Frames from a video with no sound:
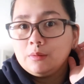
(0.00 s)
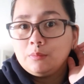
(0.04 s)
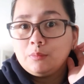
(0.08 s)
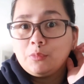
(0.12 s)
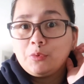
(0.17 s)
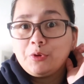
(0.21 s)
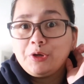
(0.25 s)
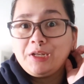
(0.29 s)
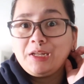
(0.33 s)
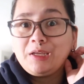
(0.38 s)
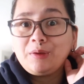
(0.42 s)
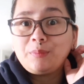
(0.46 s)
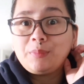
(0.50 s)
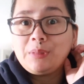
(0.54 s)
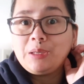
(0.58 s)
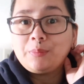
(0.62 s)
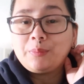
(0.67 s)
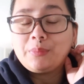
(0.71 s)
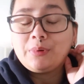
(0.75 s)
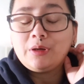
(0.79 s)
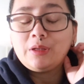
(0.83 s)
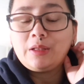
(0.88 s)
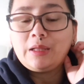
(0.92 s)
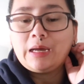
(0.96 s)
morning
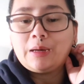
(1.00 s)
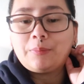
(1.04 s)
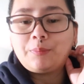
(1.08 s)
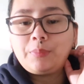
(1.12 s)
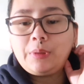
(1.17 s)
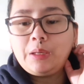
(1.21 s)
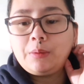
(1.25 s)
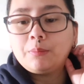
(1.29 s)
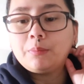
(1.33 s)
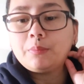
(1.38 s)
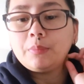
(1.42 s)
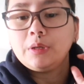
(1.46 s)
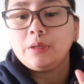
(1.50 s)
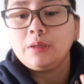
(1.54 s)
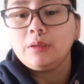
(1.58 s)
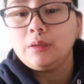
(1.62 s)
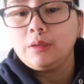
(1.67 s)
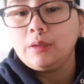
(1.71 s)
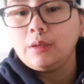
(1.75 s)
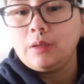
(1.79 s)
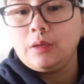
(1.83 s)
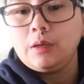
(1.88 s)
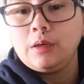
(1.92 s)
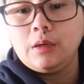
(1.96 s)
people, happy
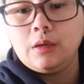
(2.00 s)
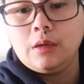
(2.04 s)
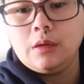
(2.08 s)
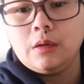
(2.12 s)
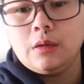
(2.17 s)
Monday.